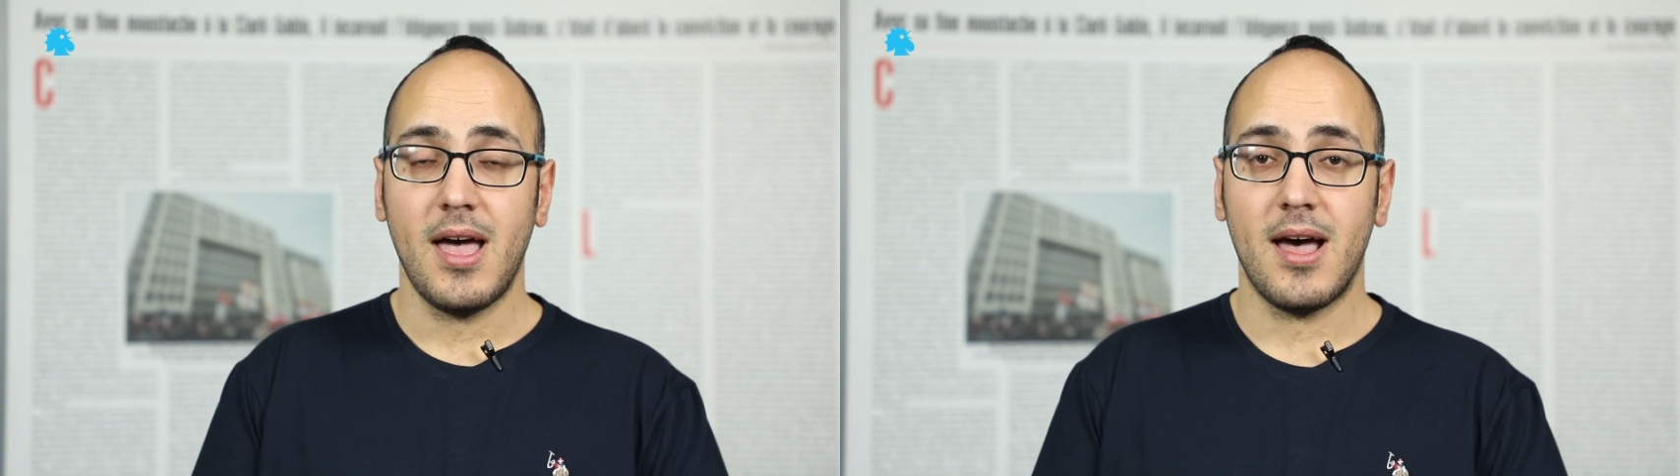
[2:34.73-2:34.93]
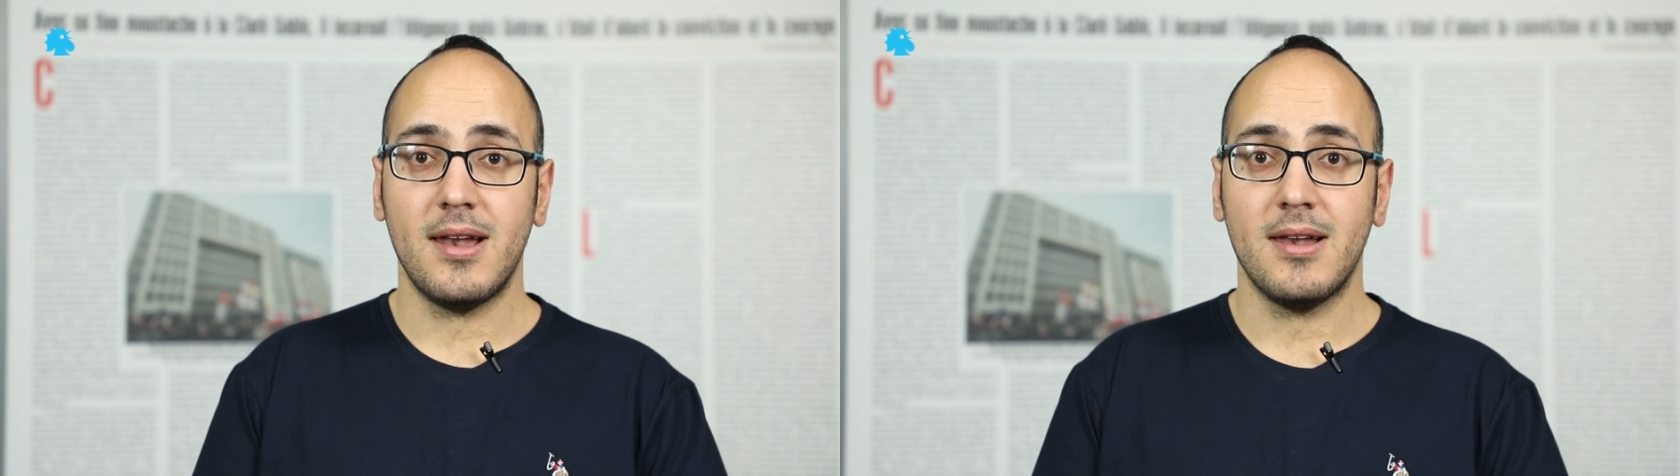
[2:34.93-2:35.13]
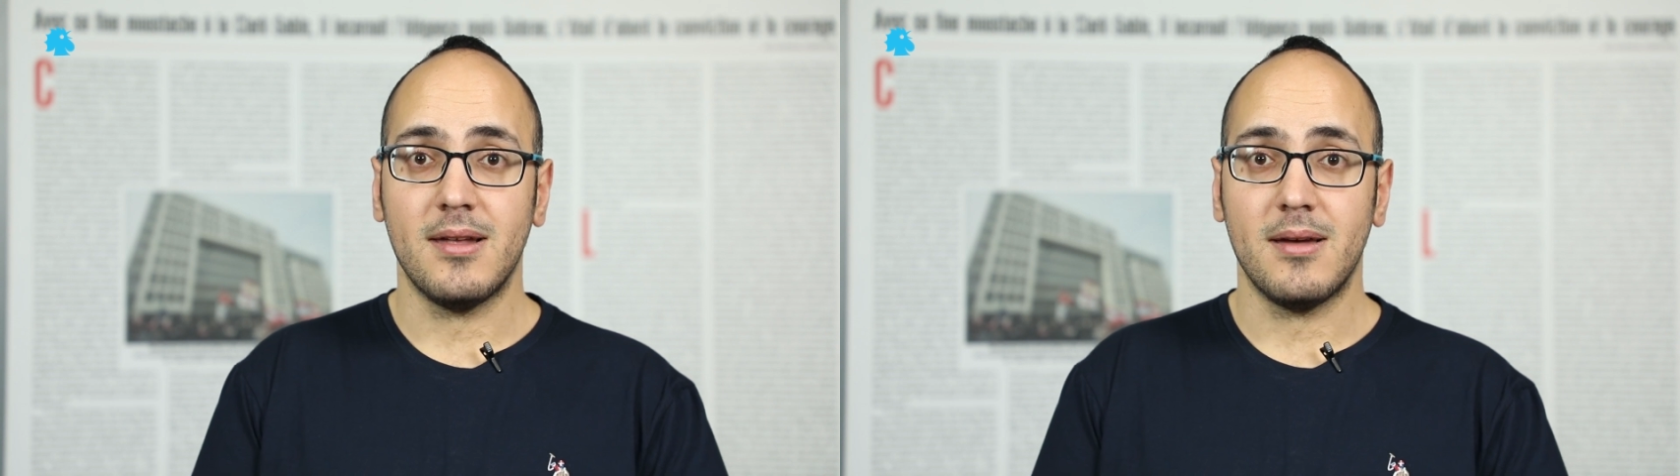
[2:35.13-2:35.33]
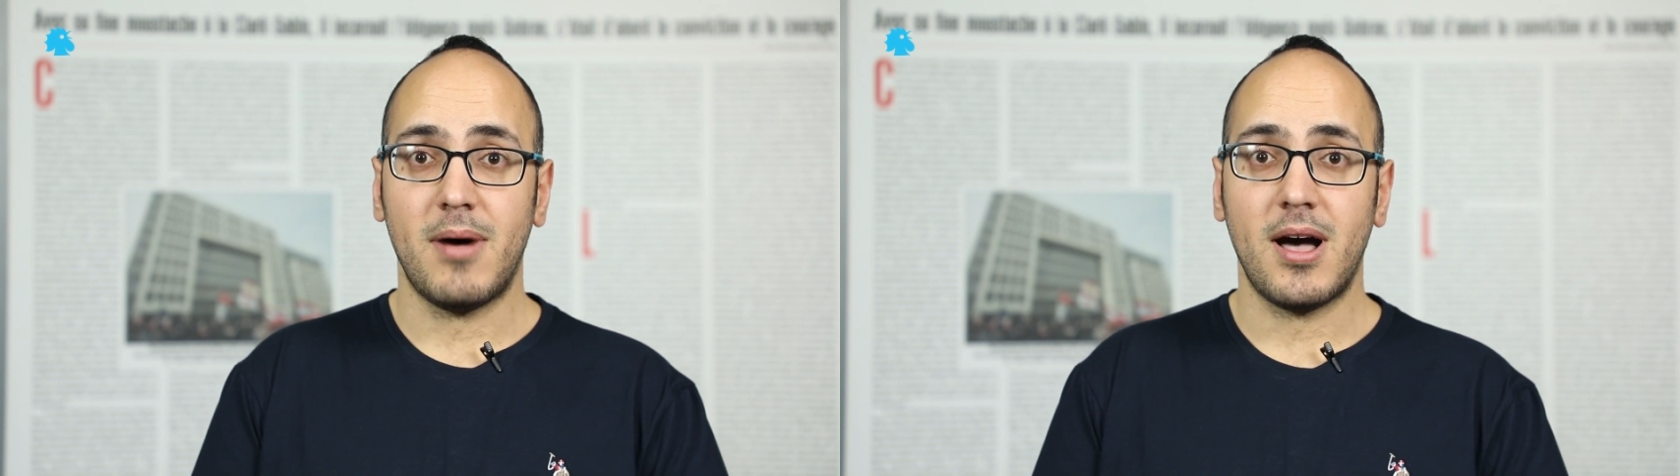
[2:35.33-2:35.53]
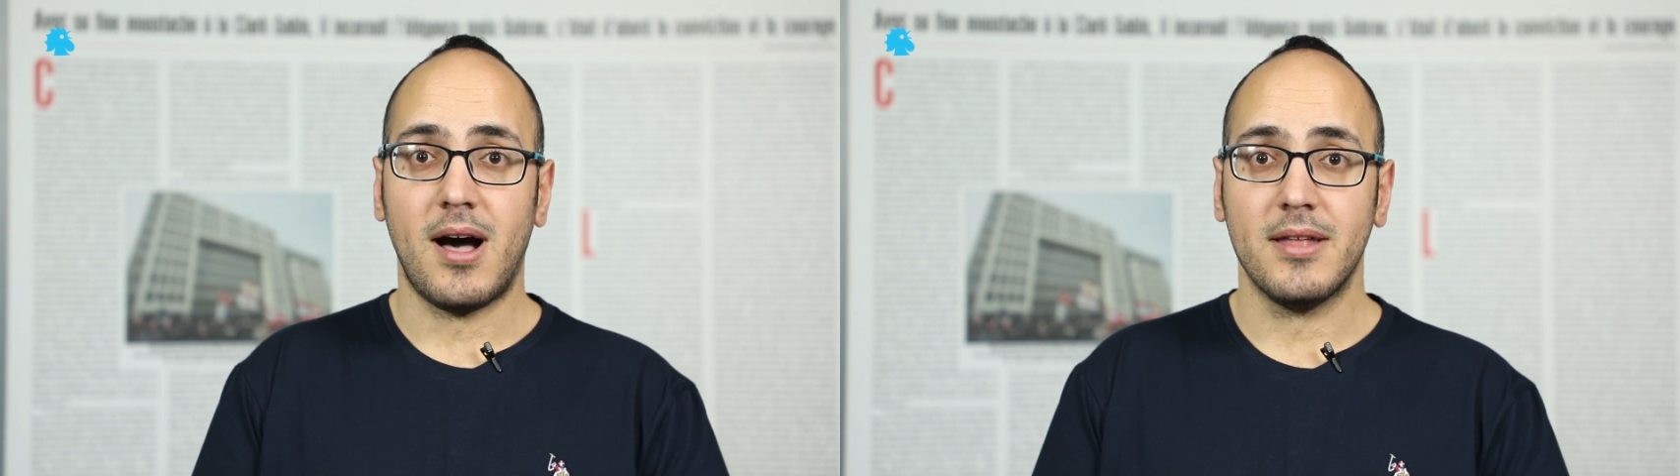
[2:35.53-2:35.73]

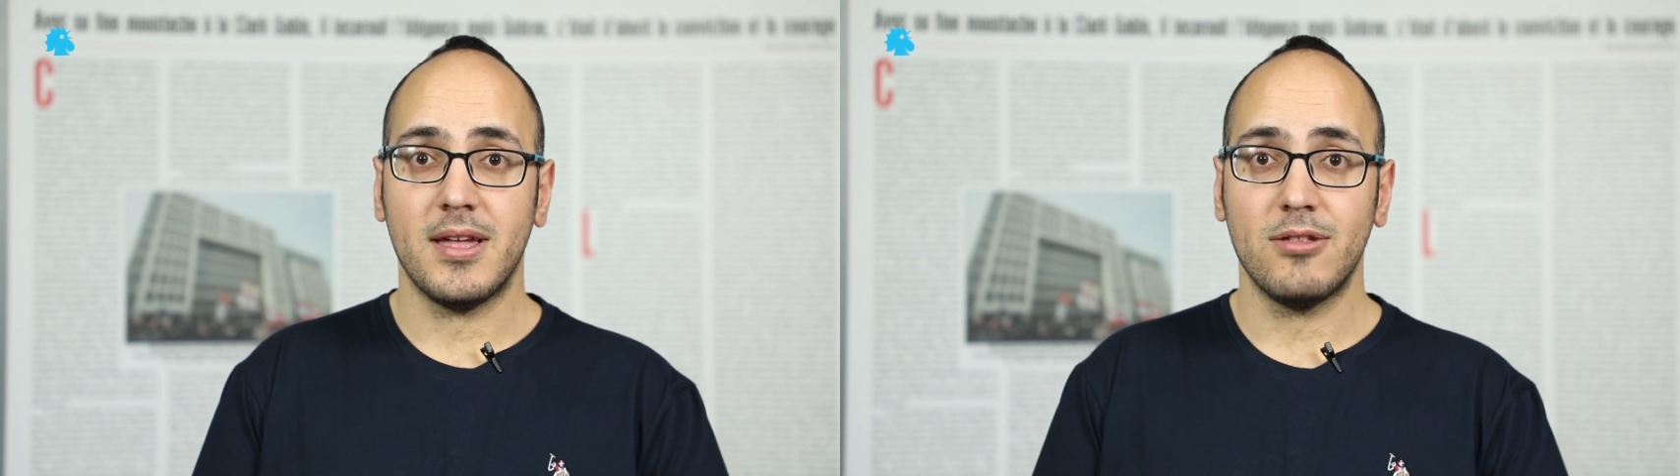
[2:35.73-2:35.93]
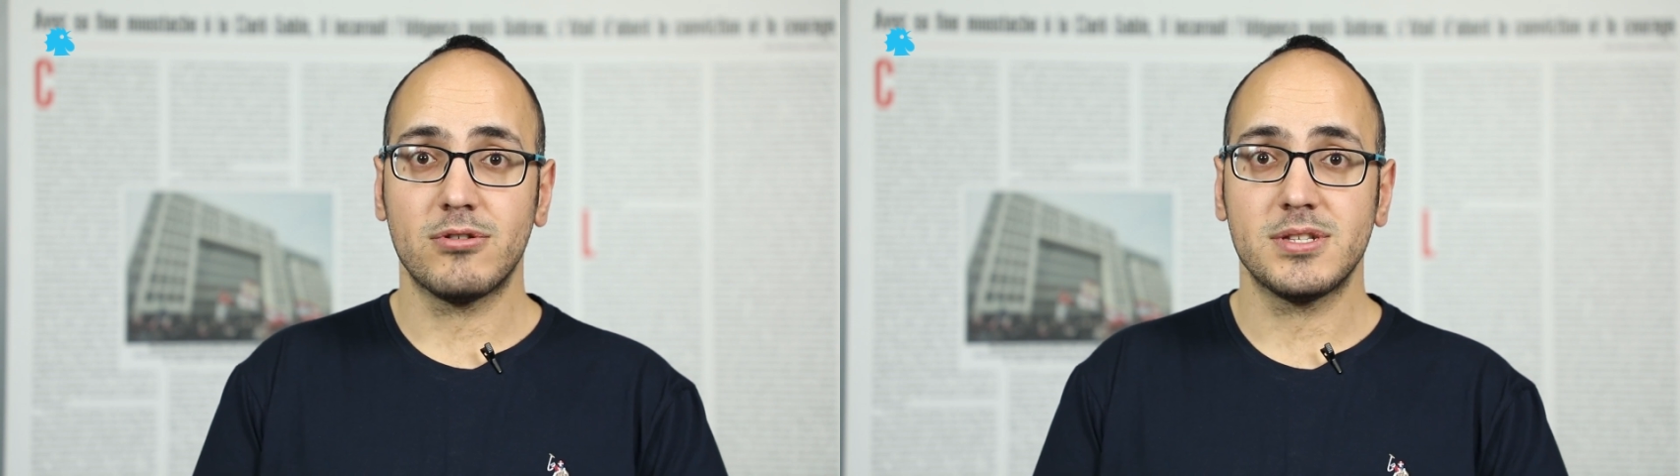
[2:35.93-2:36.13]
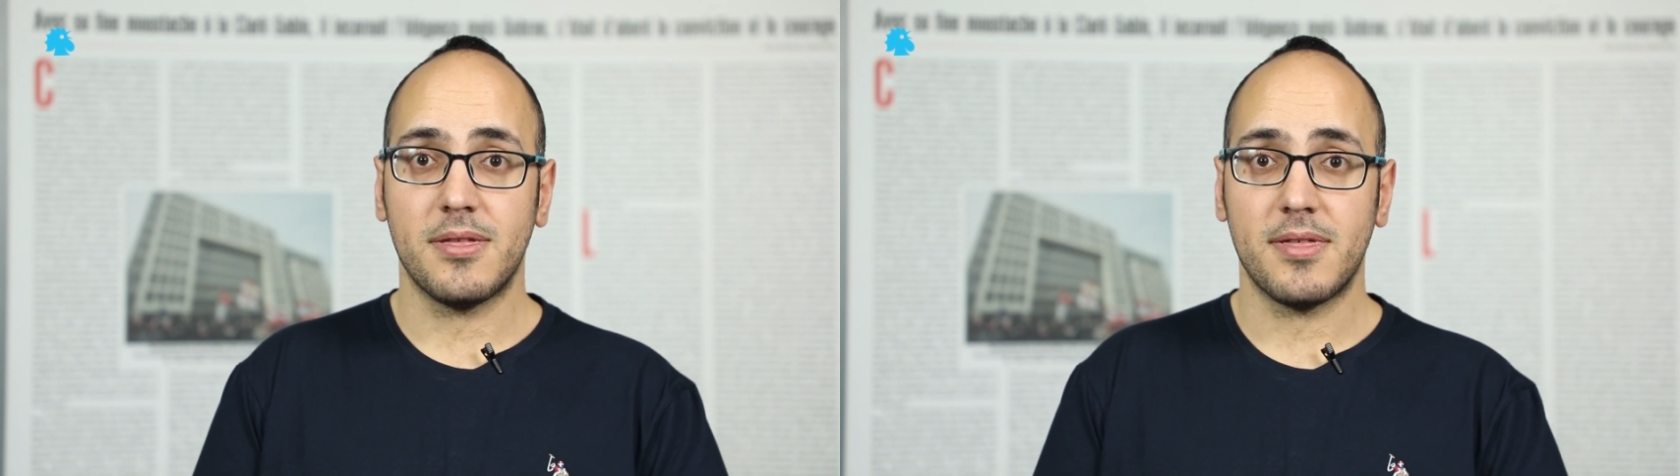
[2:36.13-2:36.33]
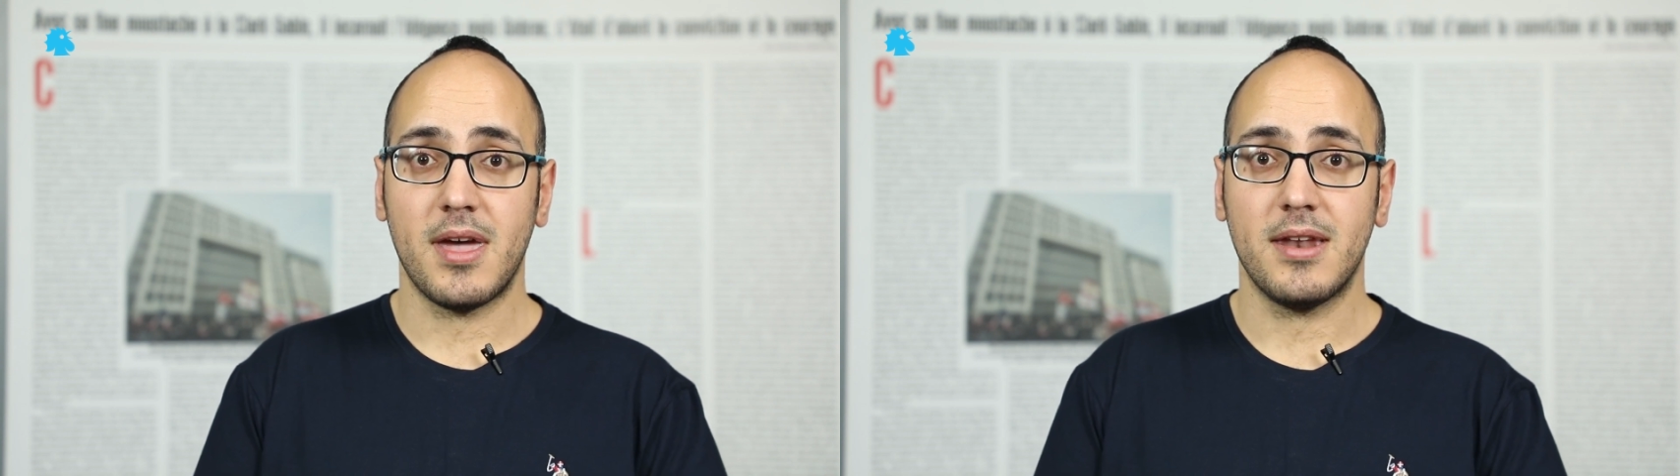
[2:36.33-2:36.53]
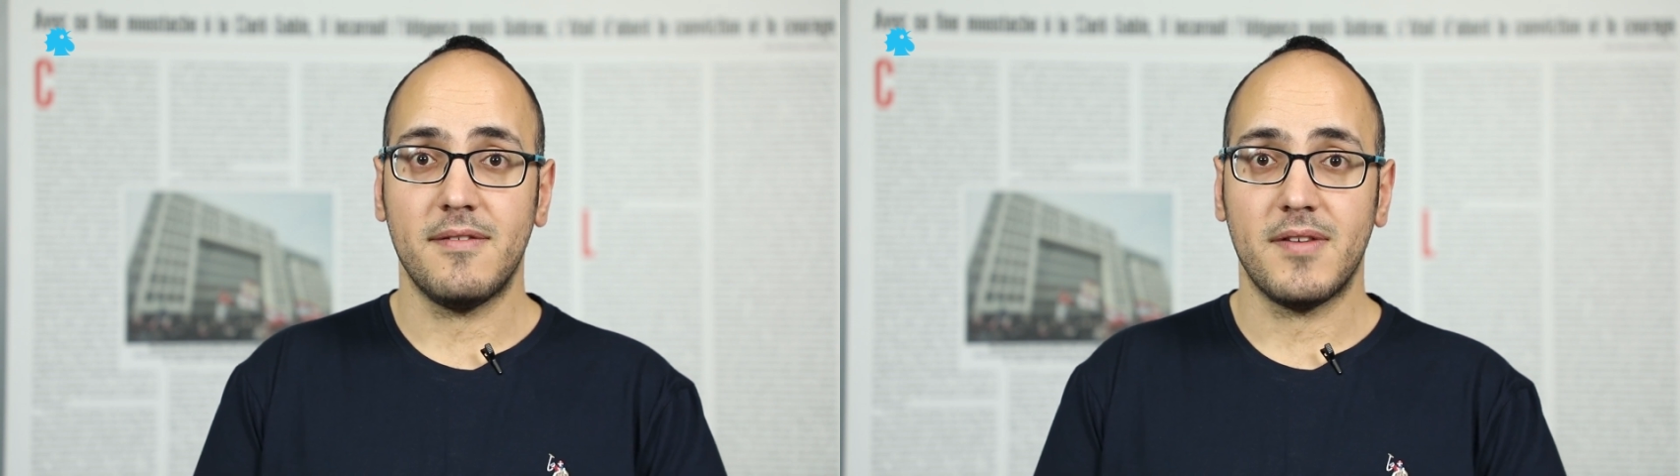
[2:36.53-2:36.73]
المقعد الدرزي
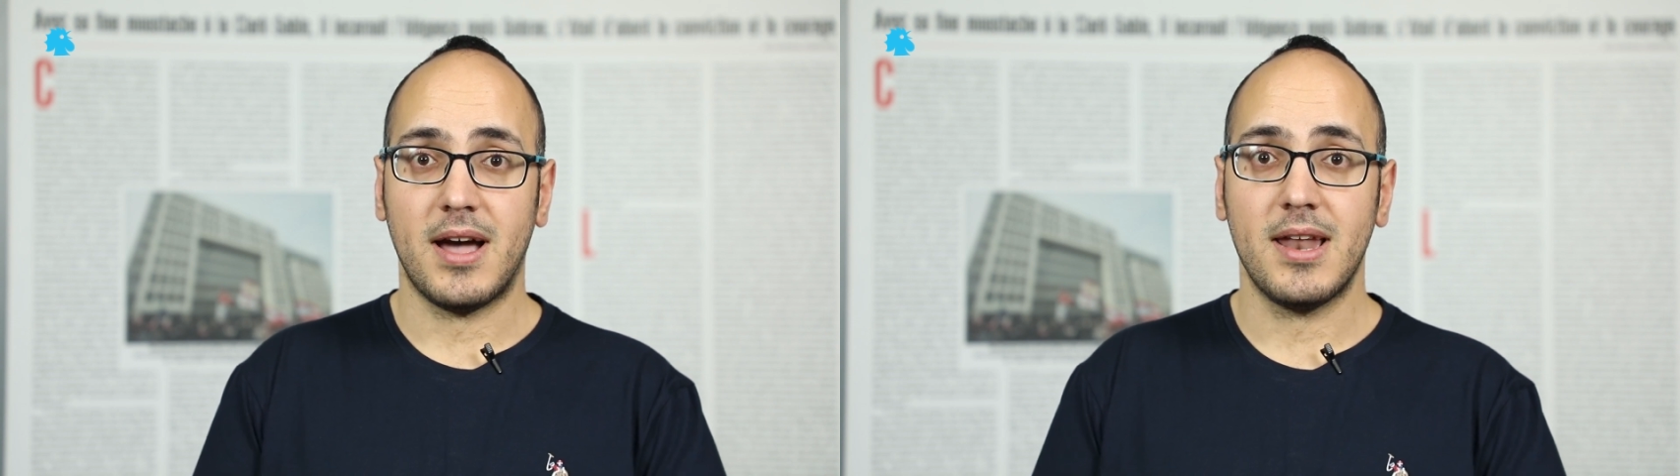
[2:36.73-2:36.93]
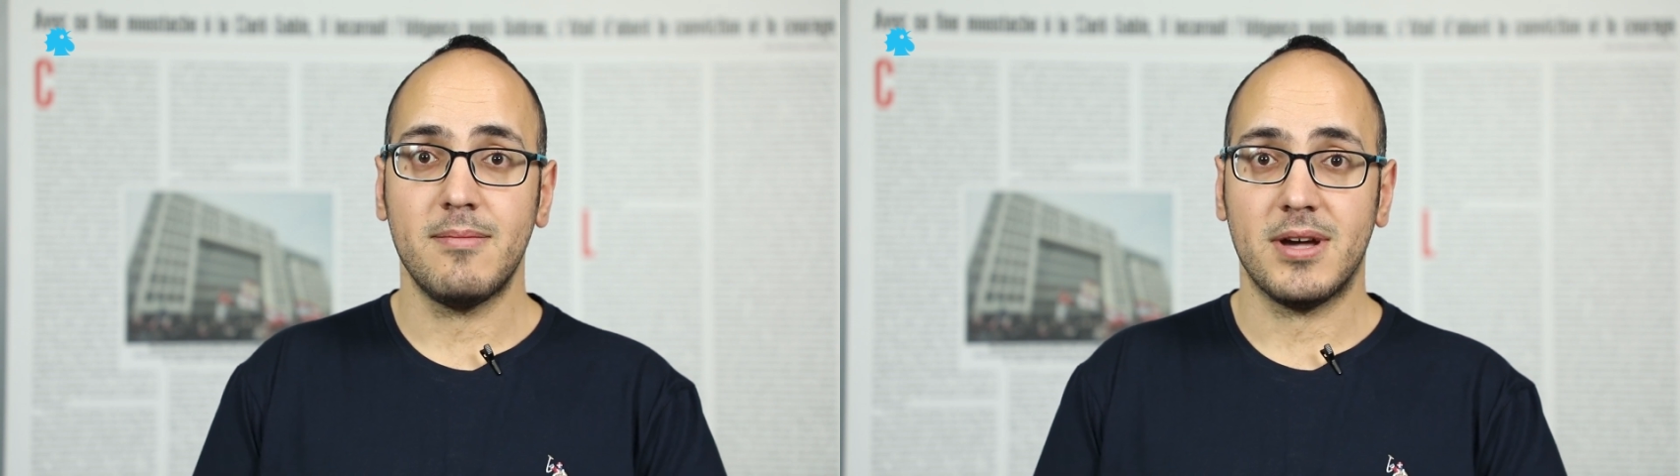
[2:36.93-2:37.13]
الثاني في علي